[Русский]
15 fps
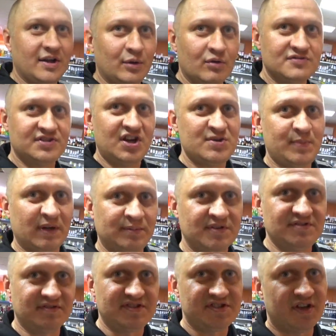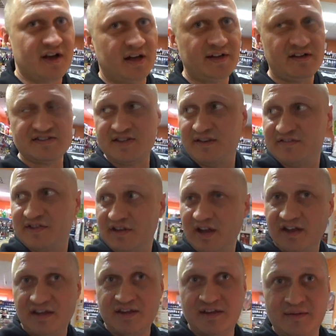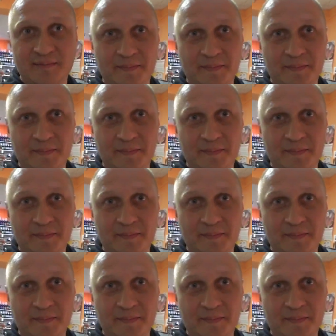до новых встреч, подписывайтесь на канал, ставьте лайки.